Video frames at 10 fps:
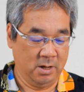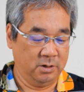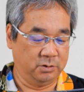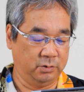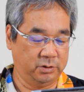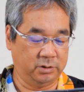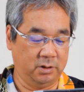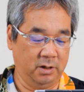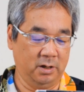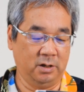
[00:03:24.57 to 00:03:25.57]
そし
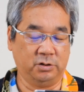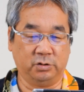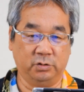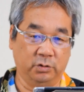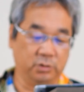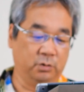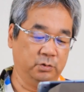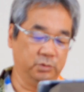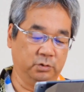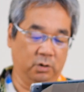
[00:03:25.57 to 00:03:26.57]
て14時
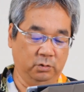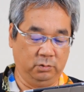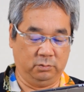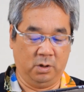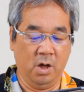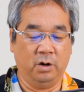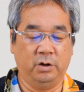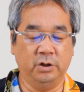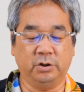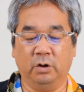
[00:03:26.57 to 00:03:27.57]
55分、
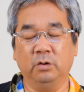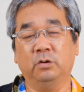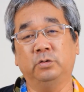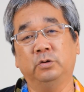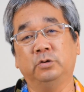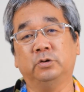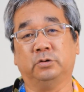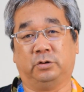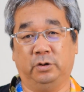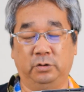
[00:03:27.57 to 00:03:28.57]
理想の夫
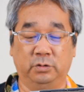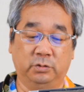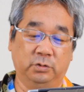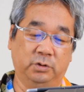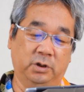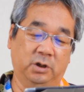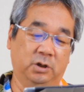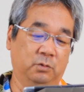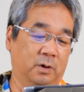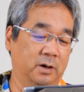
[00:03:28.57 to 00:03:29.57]
婦っていうふうに
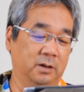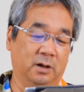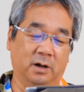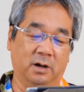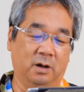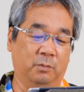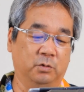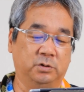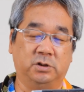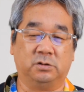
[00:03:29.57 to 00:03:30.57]
言われながら
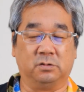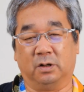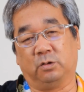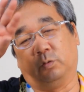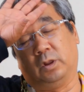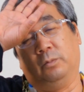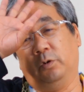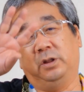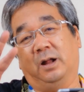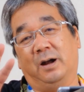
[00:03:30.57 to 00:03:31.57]
も、実はとて
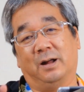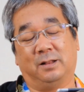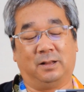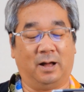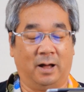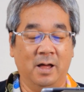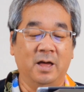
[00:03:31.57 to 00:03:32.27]
も痛かった、